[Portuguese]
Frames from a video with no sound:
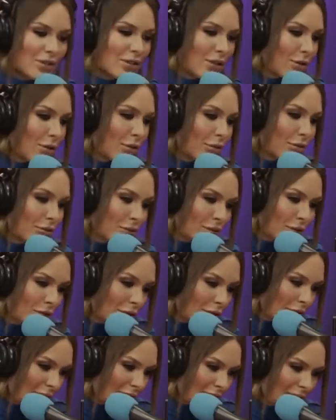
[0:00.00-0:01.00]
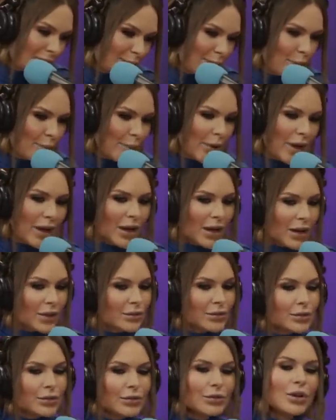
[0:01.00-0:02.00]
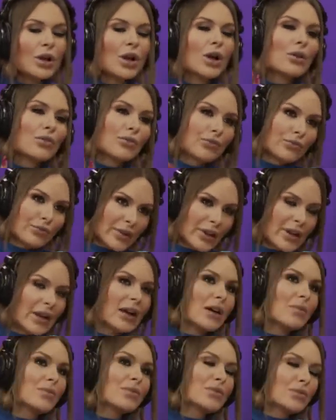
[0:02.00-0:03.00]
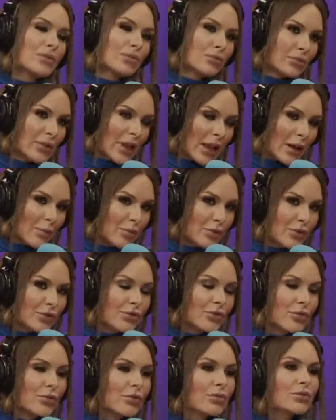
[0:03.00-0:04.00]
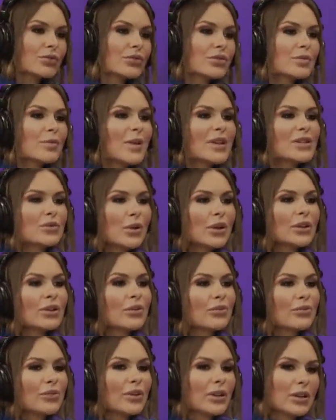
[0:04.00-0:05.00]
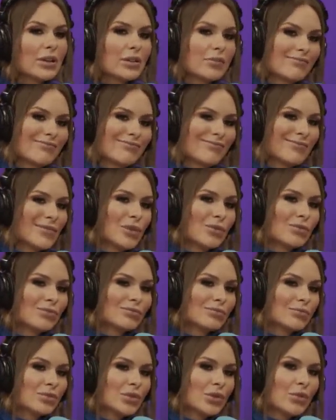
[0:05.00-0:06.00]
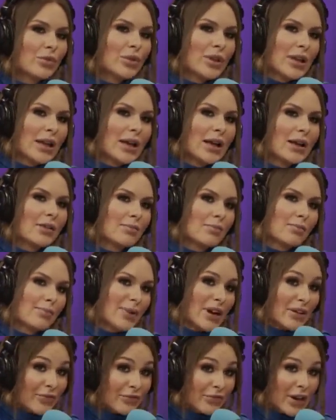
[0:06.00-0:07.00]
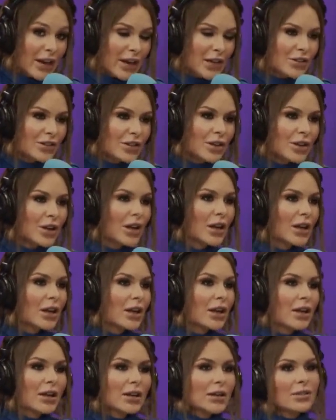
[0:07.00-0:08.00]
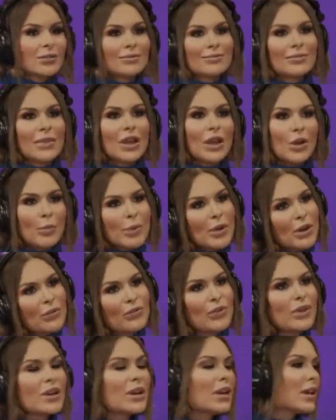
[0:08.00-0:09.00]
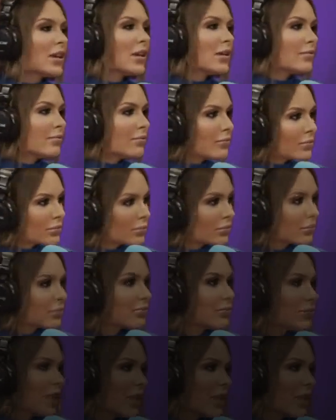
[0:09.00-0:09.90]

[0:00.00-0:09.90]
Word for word: se encontrou nesse momento, ficamos um tempo juntos, mas quando eu vi que não, não ia pra frente, eu preferi é.